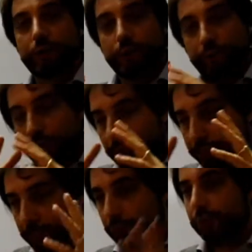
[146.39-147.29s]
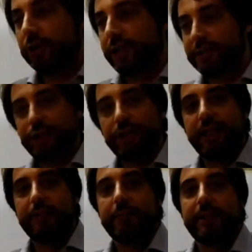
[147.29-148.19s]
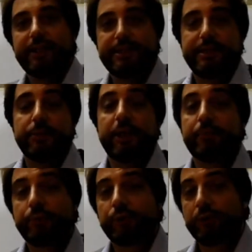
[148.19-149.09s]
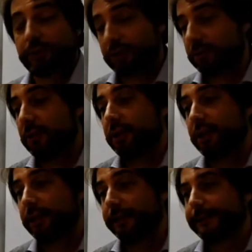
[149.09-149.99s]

in un punto della Sicilia bellissimo che è appunto questo qua di,